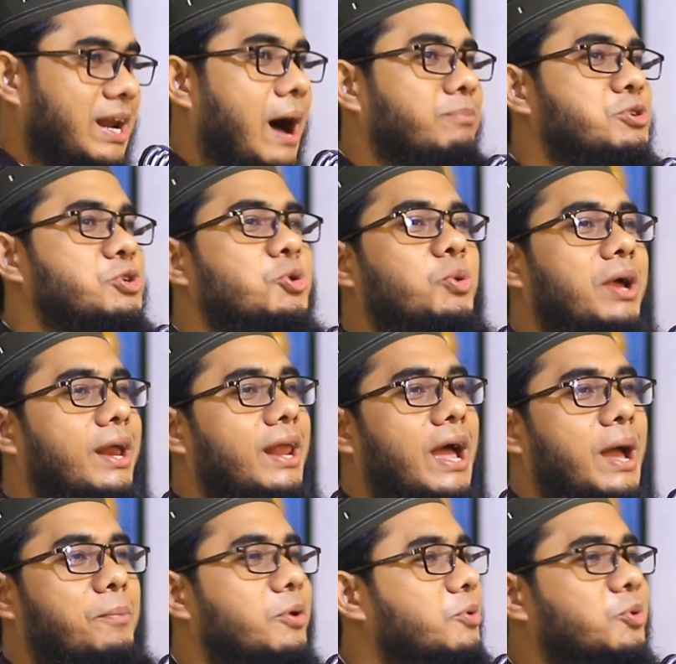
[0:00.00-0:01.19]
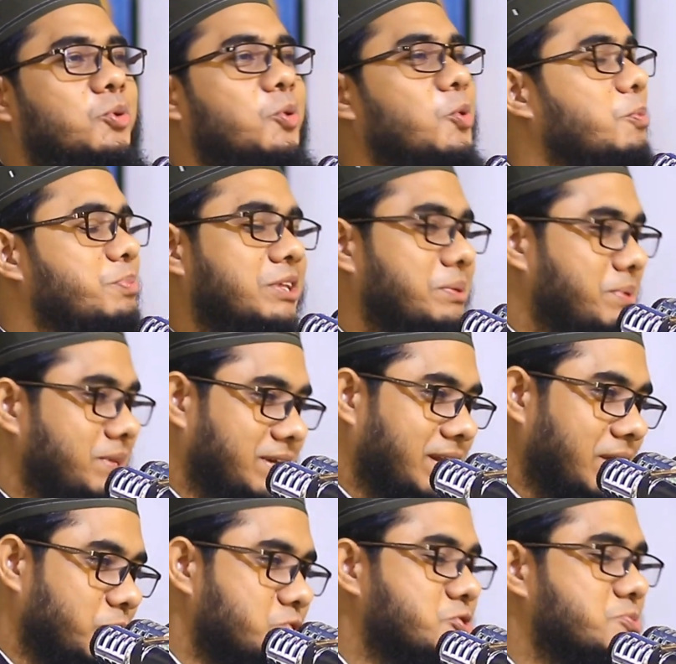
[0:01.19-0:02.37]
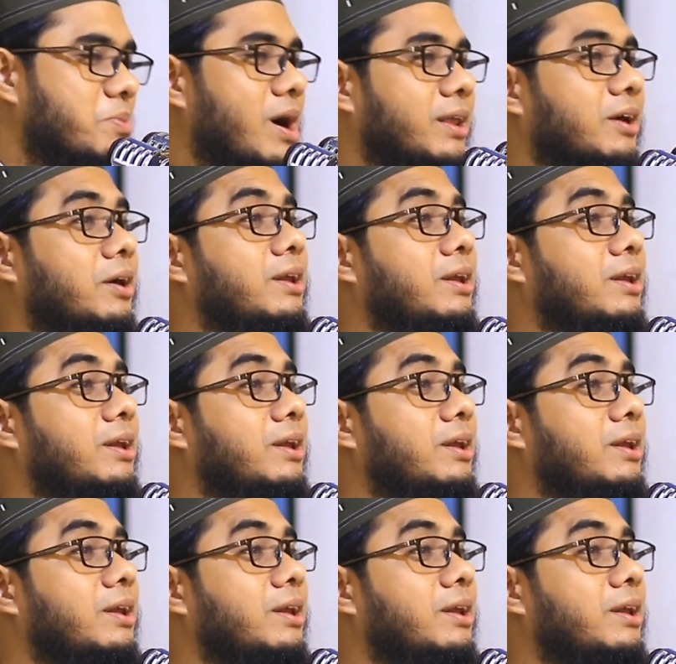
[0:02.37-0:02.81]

নাম শুনে না এমন কোন লোক পৃথিবীতে নাই ওসমান